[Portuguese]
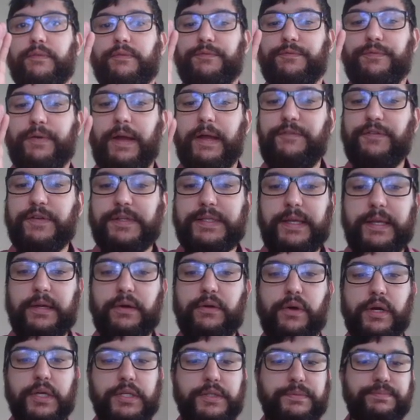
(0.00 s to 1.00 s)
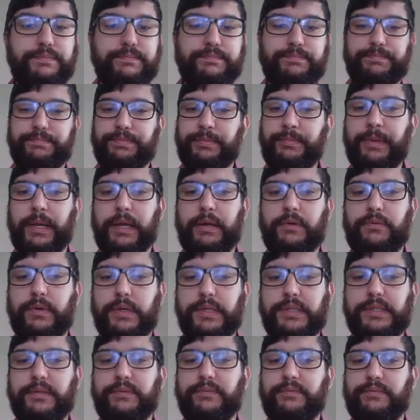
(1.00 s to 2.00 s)
vai fazer negócio, primeira
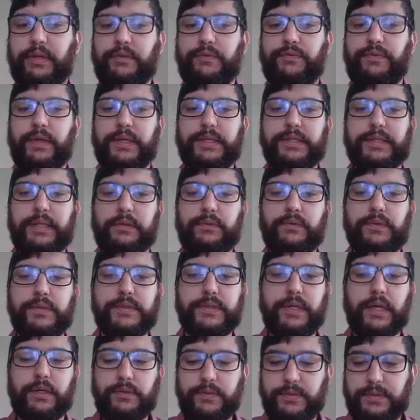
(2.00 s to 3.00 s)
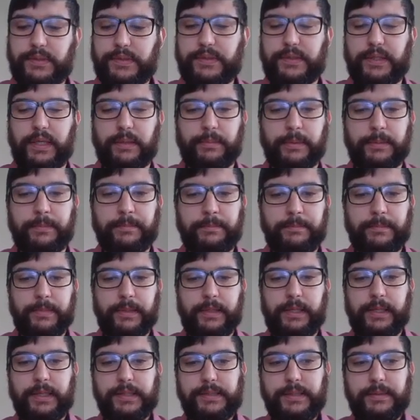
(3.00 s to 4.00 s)
coisa, verifique se está tudo certo no sistema,
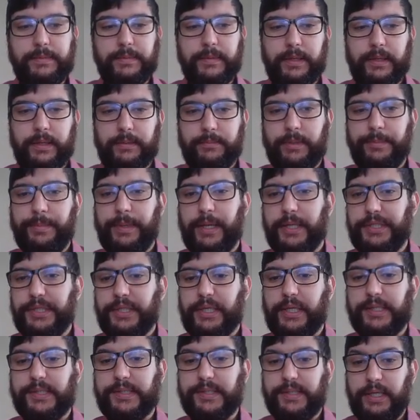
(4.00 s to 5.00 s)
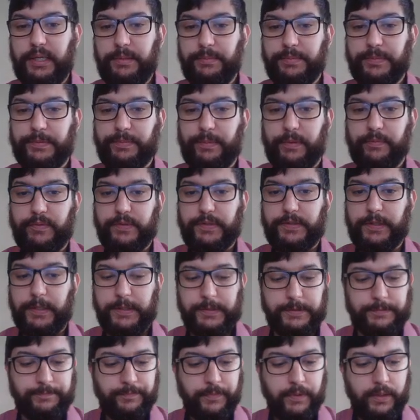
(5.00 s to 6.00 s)
beleza? Primeira dica simples para
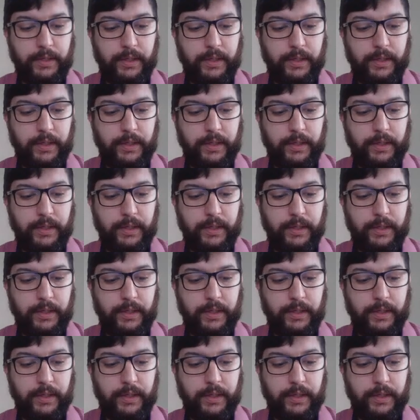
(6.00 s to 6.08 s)
vocês.